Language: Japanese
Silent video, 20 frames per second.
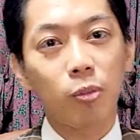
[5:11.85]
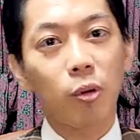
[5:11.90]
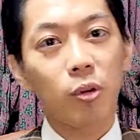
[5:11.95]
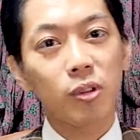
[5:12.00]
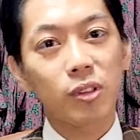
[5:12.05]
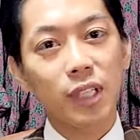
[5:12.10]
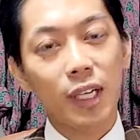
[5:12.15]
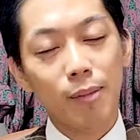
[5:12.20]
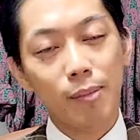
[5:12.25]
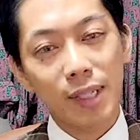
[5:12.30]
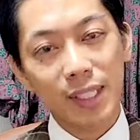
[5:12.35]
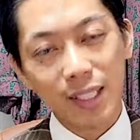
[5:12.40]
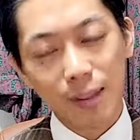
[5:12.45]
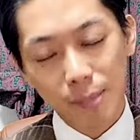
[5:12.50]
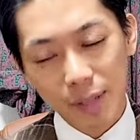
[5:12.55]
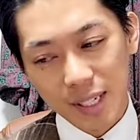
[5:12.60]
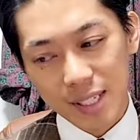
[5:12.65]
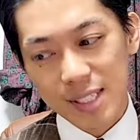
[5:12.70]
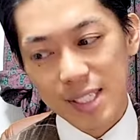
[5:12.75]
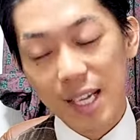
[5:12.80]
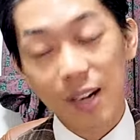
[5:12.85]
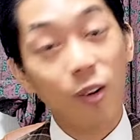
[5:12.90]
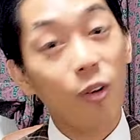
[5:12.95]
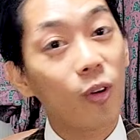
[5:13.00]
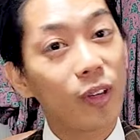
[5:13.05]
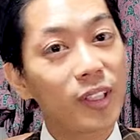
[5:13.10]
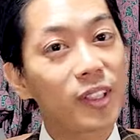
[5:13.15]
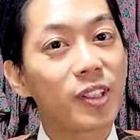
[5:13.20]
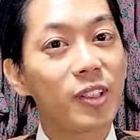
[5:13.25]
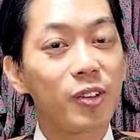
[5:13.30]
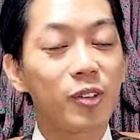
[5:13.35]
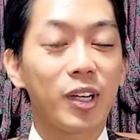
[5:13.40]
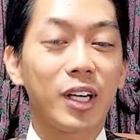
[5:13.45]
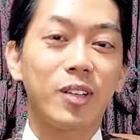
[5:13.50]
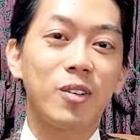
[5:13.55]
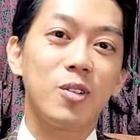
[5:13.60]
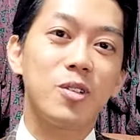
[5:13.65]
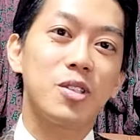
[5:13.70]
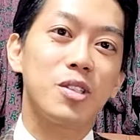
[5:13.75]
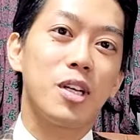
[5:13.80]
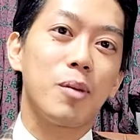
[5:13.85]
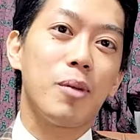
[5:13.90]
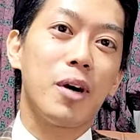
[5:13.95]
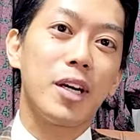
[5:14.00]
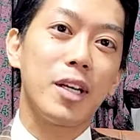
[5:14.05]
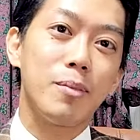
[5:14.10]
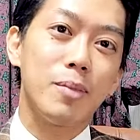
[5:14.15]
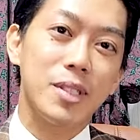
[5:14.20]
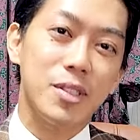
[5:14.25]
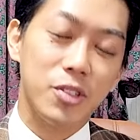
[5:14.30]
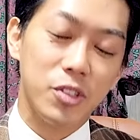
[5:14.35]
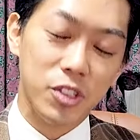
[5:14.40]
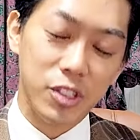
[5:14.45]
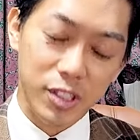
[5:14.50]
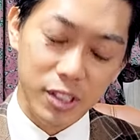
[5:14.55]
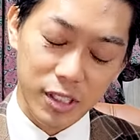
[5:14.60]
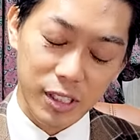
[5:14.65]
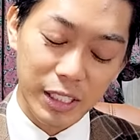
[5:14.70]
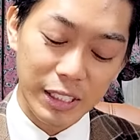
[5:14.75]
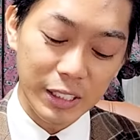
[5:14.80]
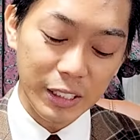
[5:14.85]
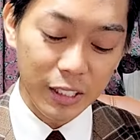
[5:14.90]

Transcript: う僕がまだまだ雑魚いっていう可能性もありますし、